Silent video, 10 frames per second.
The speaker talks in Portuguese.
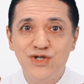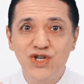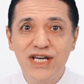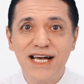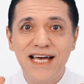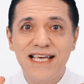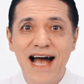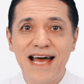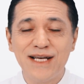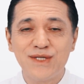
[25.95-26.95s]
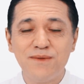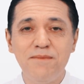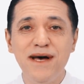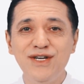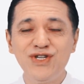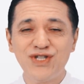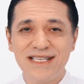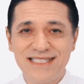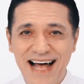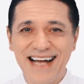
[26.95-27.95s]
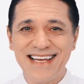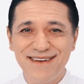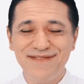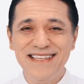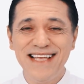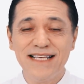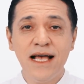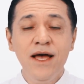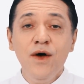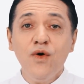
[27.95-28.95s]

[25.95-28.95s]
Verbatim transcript: de ganhar as manchas da gravidez